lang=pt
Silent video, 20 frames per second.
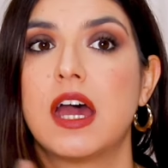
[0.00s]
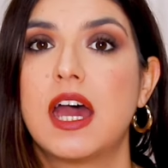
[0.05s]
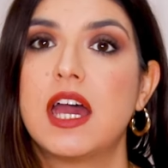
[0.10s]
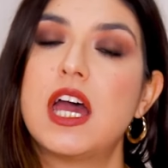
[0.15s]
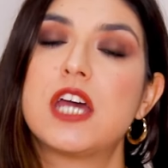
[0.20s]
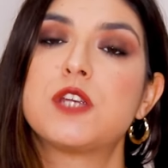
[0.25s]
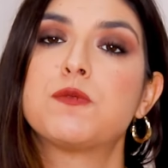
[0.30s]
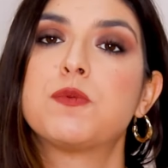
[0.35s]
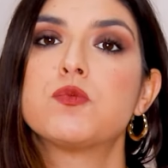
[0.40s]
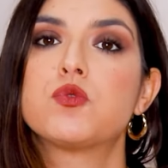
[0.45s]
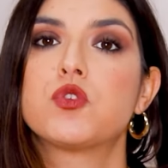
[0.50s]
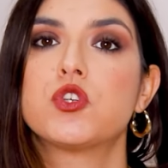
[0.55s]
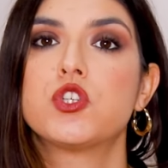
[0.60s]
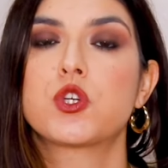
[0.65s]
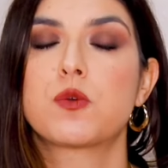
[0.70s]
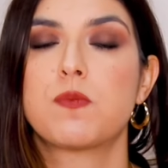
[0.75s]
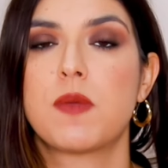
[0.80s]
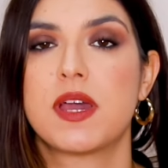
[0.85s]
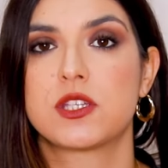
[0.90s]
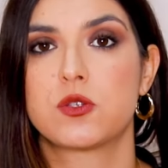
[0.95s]
as promoções
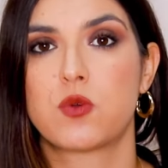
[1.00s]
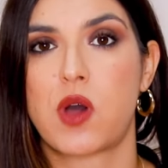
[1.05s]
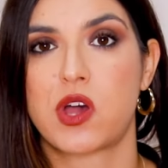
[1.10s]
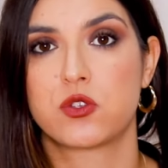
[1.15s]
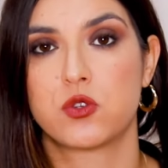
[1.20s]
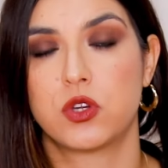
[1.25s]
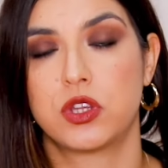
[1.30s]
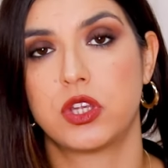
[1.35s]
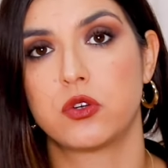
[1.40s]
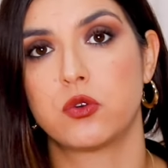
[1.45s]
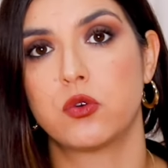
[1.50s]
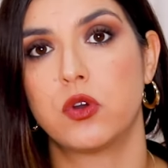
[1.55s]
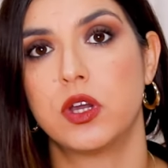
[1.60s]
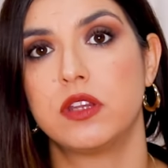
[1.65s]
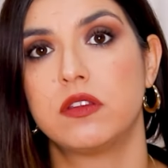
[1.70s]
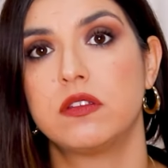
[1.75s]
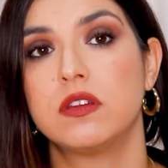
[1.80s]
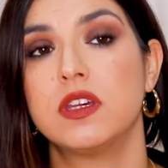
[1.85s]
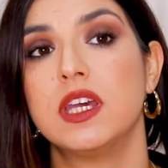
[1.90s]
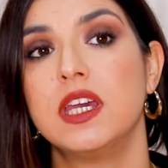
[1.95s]
começam às 8 da
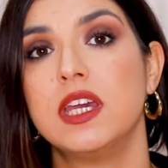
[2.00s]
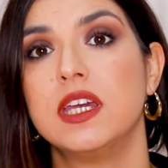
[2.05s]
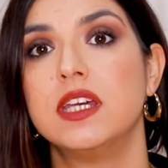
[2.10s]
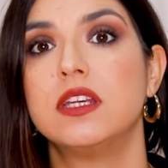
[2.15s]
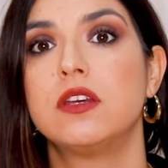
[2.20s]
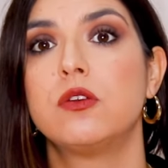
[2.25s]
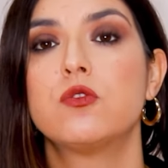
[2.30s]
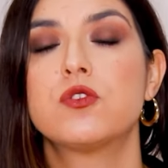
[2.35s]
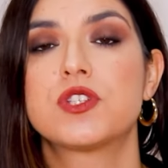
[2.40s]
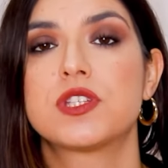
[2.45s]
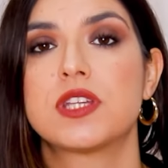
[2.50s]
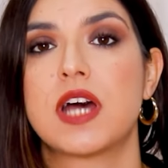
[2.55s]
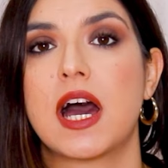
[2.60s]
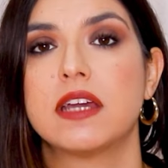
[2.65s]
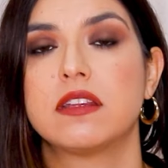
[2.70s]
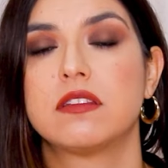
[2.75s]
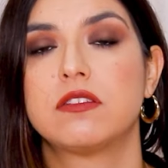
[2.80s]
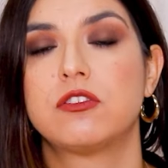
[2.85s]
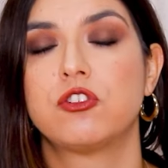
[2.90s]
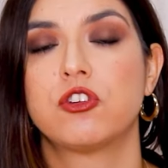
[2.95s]
noite e no
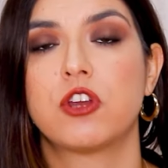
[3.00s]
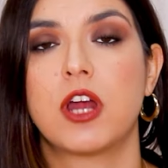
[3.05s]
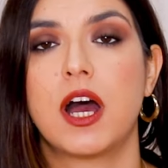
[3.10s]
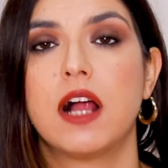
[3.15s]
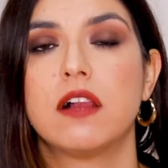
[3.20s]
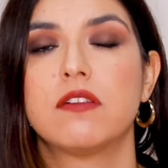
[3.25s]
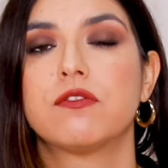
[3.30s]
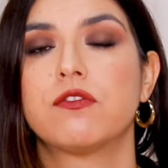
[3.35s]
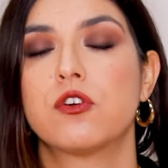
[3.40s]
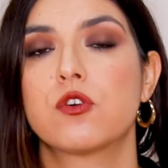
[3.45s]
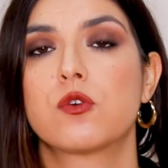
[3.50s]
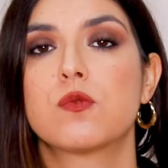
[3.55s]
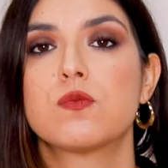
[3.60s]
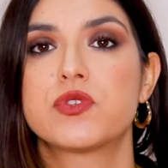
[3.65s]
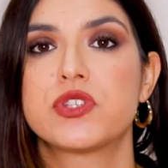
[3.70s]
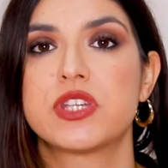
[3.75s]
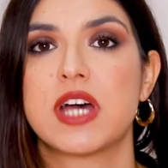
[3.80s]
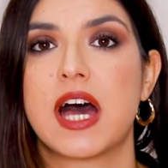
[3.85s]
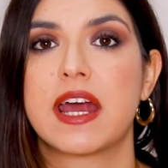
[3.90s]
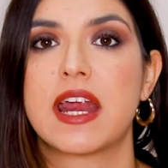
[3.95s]
site geral vão
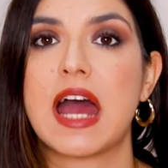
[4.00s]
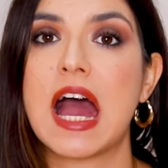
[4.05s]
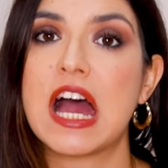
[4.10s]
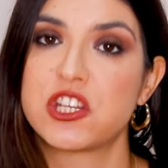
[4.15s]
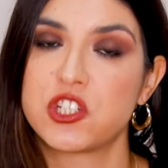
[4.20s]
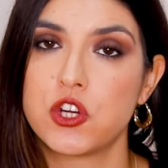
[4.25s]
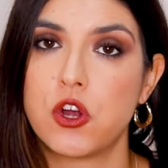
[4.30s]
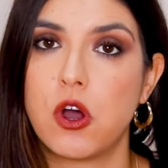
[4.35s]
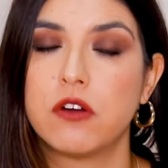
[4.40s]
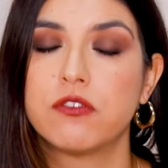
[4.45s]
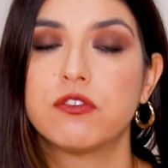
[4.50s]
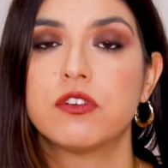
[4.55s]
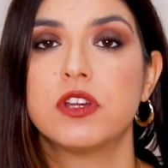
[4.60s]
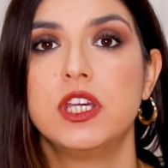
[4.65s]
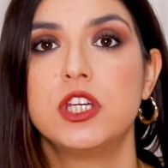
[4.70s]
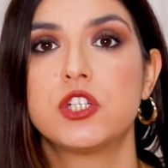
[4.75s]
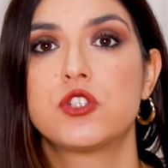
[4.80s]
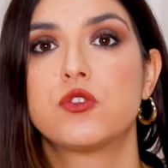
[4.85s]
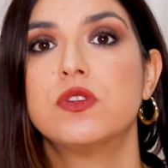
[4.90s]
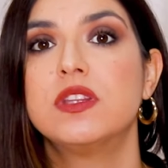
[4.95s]
começar às 9,
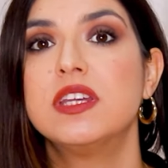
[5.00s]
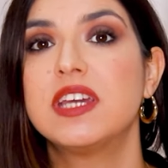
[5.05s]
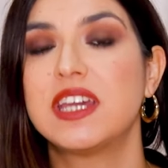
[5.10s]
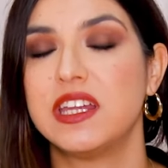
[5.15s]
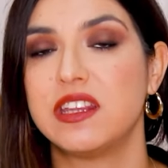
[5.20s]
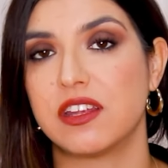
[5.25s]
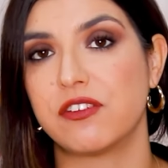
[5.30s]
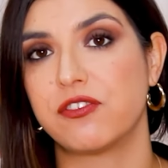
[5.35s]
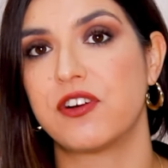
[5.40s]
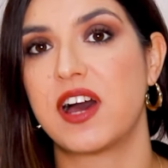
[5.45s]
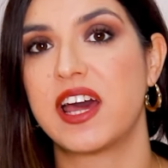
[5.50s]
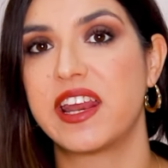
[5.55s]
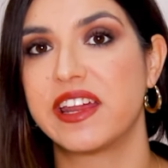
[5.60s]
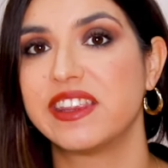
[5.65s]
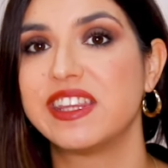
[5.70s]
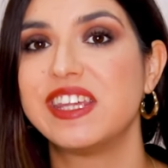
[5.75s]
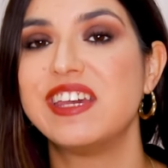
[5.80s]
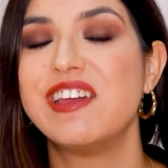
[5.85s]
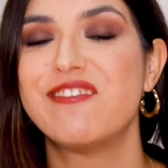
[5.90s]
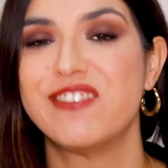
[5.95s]
isto de quinta-feira,
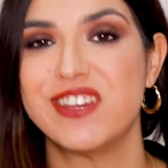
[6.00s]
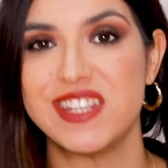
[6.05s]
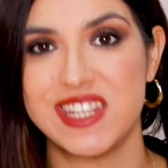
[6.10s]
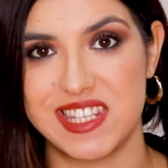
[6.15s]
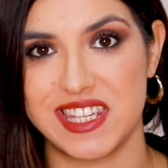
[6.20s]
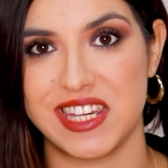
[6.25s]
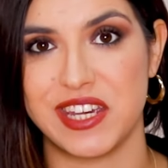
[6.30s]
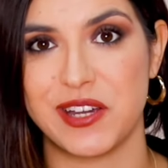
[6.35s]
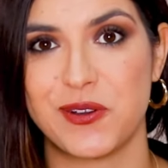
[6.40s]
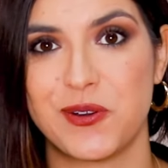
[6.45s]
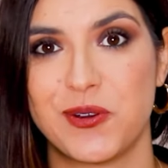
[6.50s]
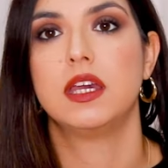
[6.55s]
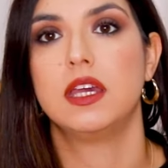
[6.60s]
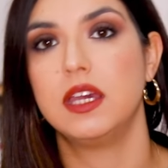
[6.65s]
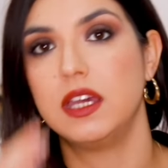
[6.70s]
dia 25.